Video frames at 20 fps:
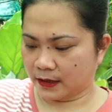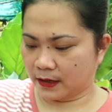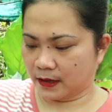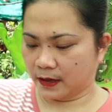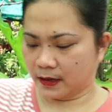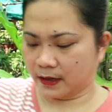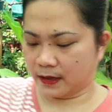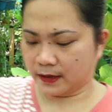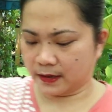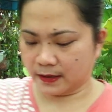
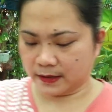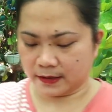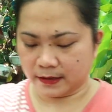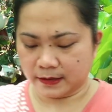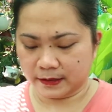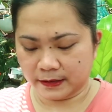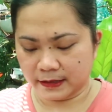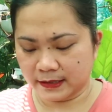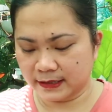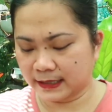
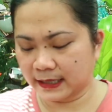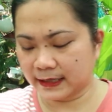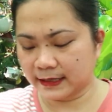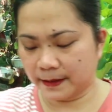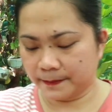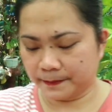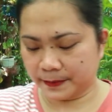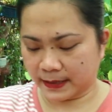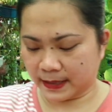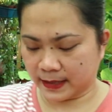Uh, stick
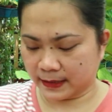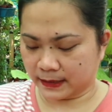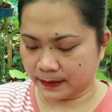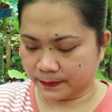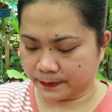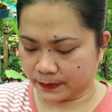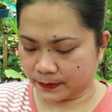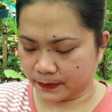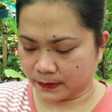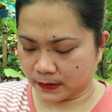lang pala,
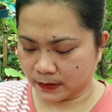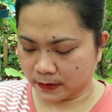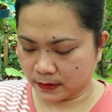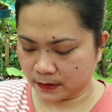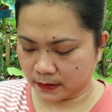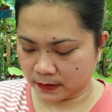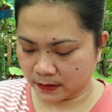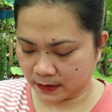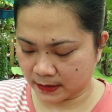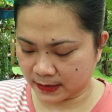hindi fold.
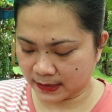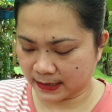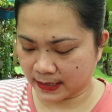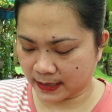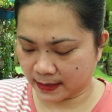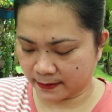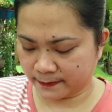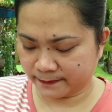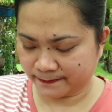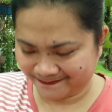
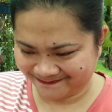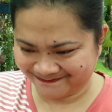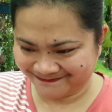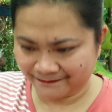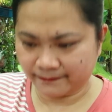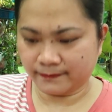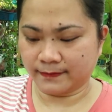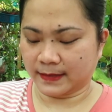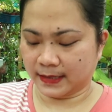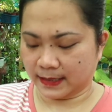Kasi,
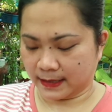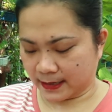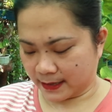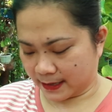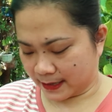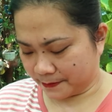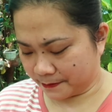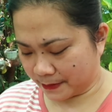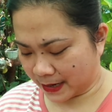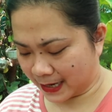
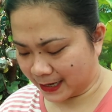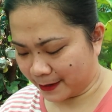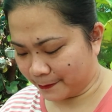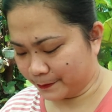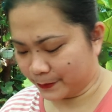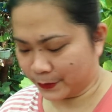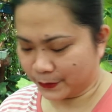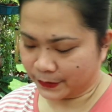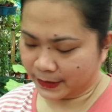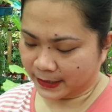mahal
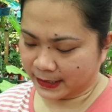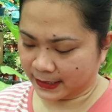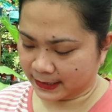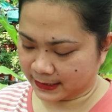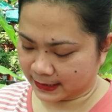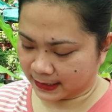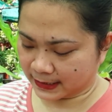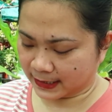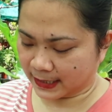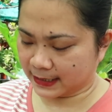pole.
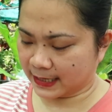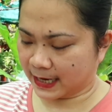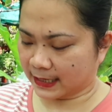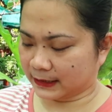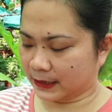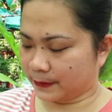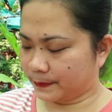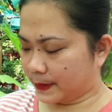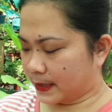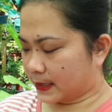Stick lang
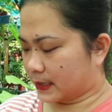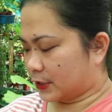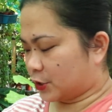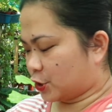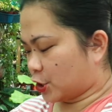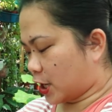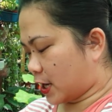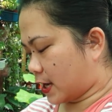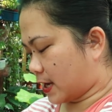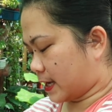natin para
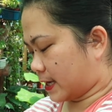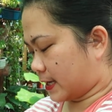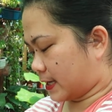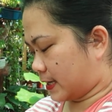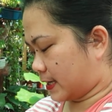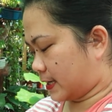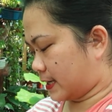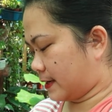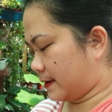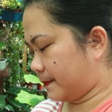siya
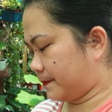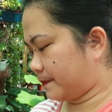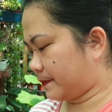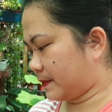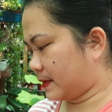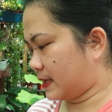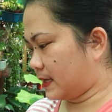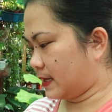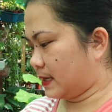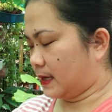ay
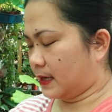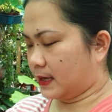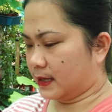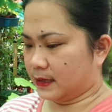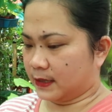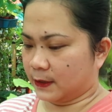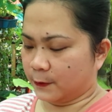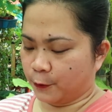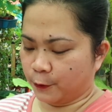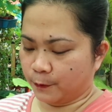
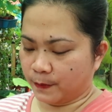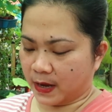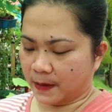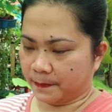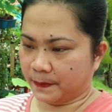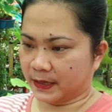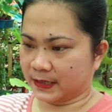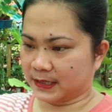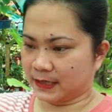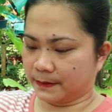hindi
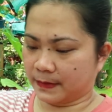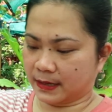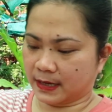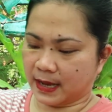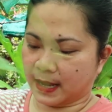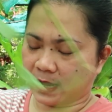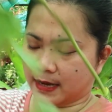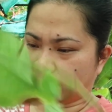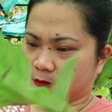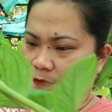gumapang sa
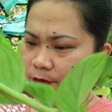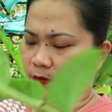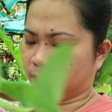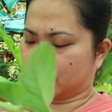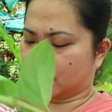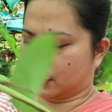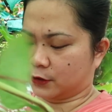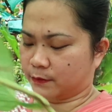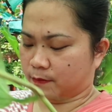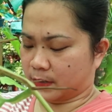malayo,
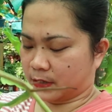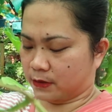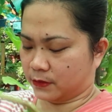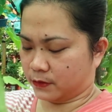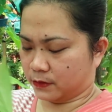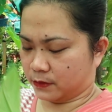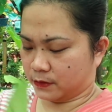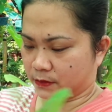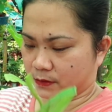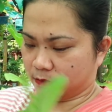hindi
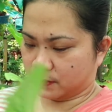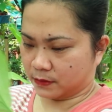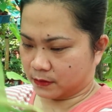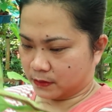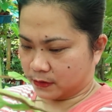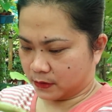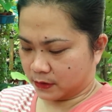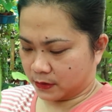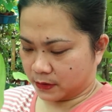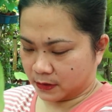lumayo.
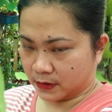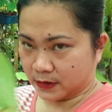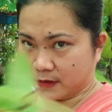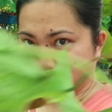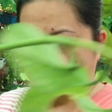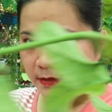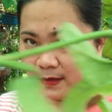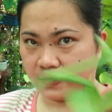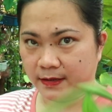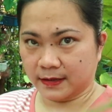
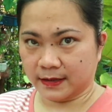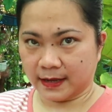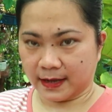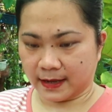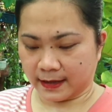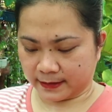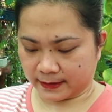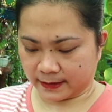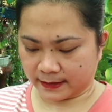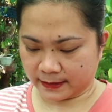
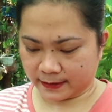Yan.